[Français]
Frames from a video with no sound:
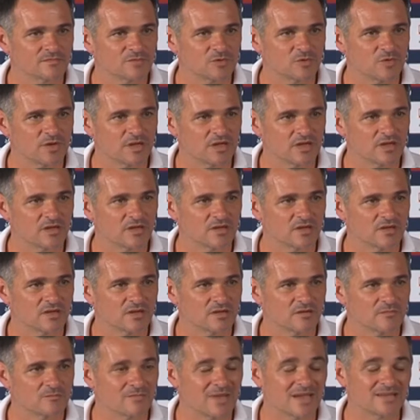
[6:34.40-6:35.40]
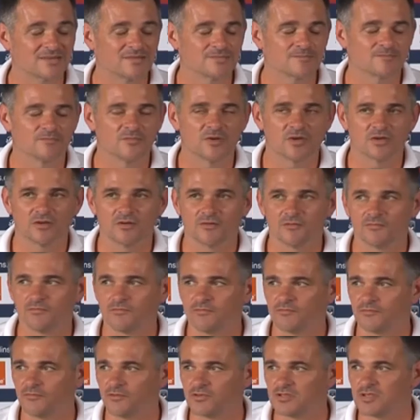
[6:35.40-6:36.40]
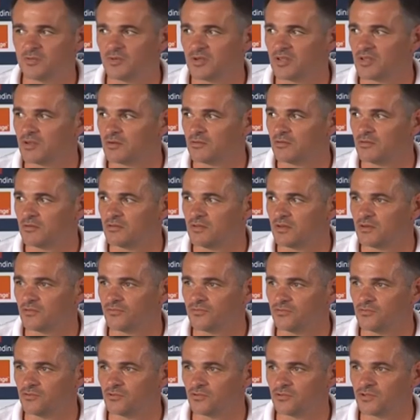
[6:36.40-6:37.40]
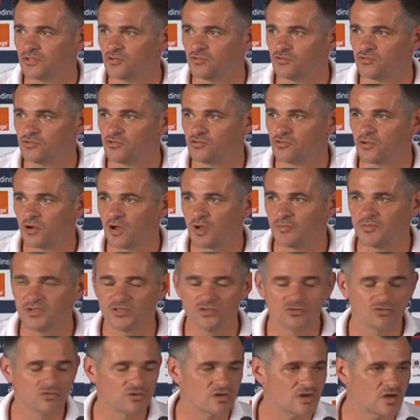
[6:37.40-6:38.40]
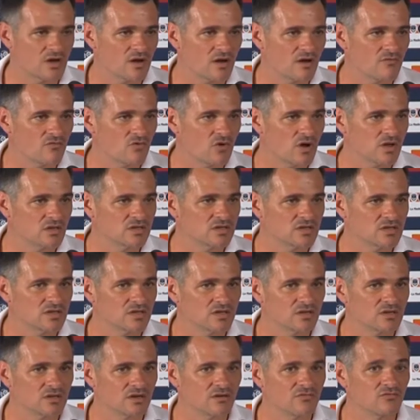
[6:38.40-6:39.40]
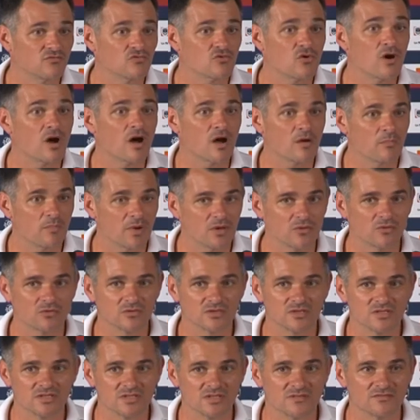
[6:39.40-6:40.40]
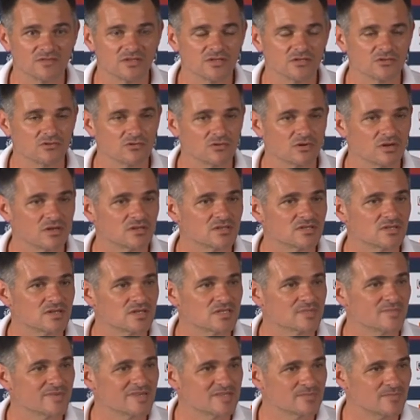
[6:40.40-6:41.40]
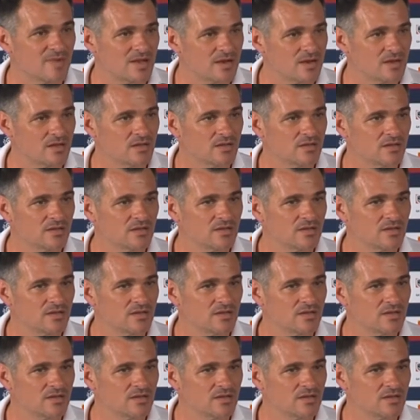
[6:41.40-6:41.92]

Oui. Bah, forcément dans le, foot on est toujours habitué à avoir des à voir pardon des évictions quand ça se passe mal